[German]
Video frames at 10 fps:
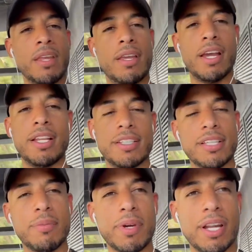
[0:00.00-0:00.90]
ja,
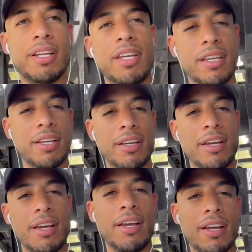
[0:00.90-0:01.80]
deshalb kann ich
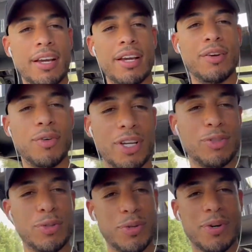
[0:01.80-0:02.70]
äh, Race
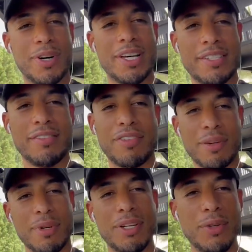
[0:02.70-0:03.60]
2 Go heißt die
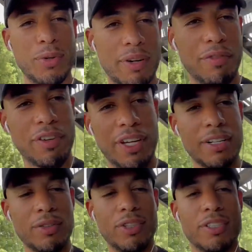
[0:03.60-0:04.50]
Firma nur
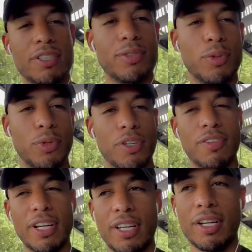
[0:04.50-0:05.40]
empfehlen und das tue ich
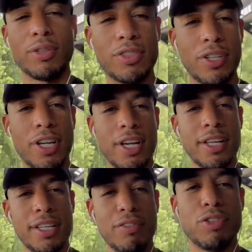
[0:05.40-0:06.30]
wirklich aus
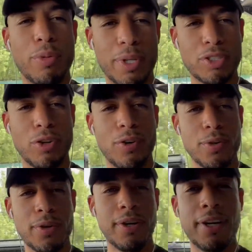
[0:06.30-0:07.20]
tiefster
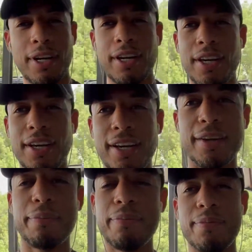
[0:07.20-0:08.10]
Überzeugung.
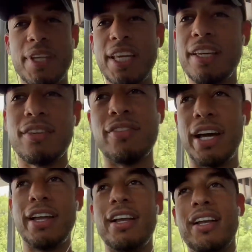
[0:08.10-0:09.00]
Ähm, nicht,
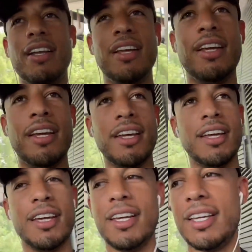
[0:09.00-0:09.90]
weil
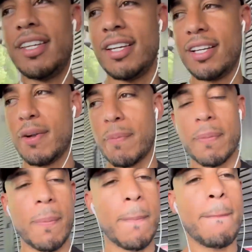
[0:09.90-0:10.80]
ich ähm,
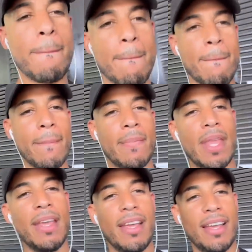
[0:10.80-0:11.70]

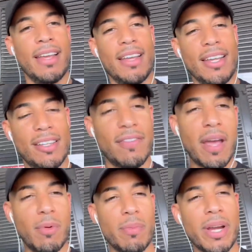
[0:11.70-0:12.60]
jetzt
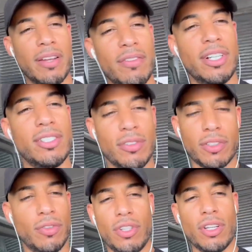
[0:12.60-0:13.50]
Werbung machen will,
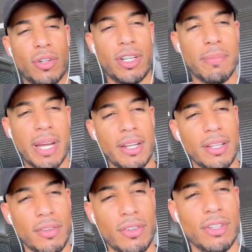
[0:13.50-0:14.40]
sowas würde ich auch nicht machen.
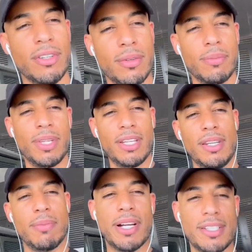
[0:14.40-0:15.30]
Ich würde mich
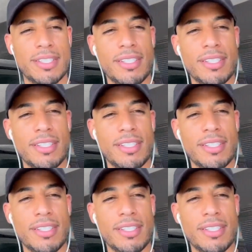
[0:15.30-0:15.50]
niemals